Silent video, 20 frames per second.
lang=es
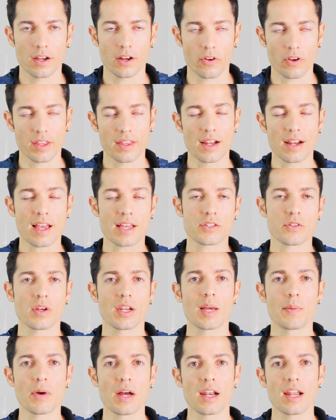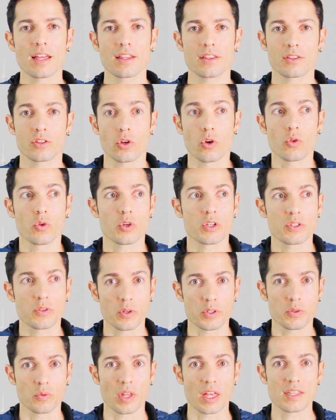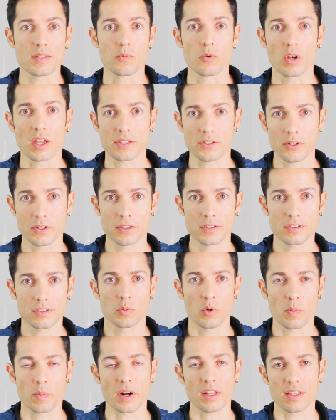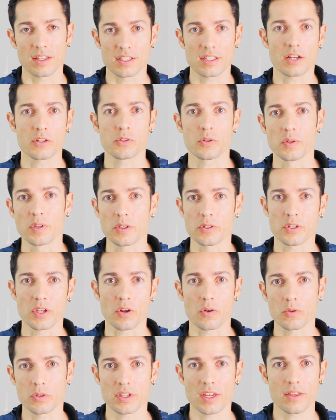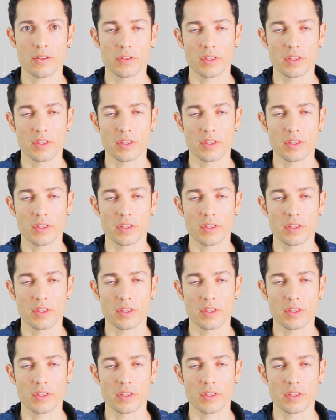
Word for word: Creo que en el caso de la mala, todo esto es una simulación por parte de Estados Unidos y Rusia,